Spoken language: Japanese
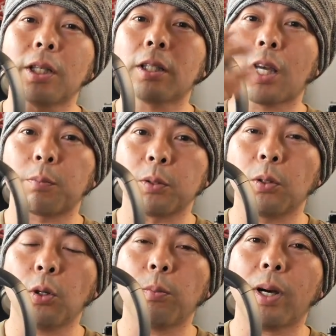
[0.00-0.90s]
きい
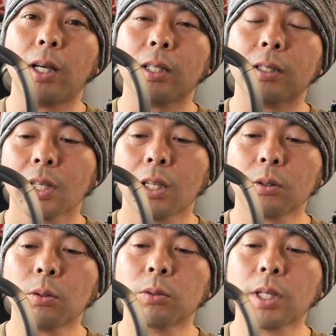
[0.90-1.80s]

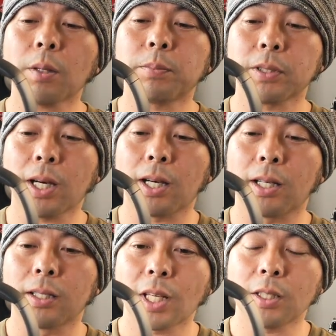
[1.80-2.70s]
タイプオーバーヘッドホンタイプ
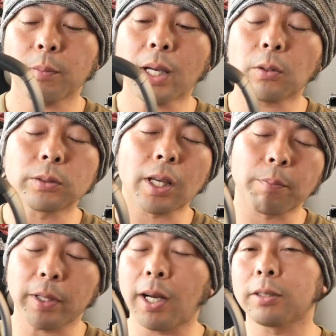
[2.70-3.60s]
が2万
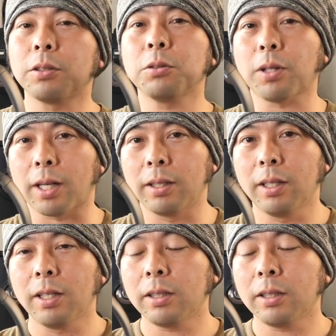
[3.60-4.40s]
4880円